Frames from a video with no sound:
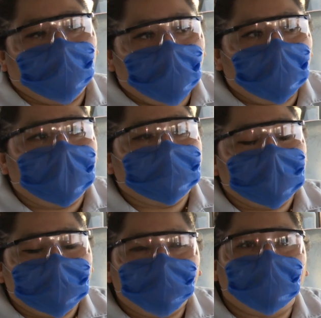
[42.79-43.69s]
por el
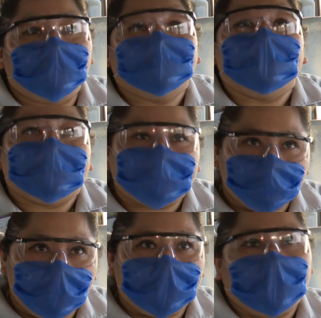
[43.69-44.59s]
tiempo de
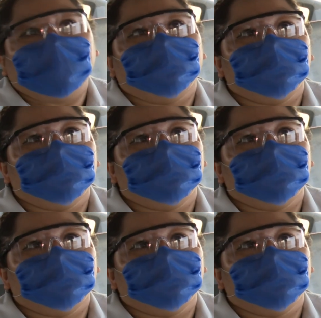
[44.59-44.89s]
espera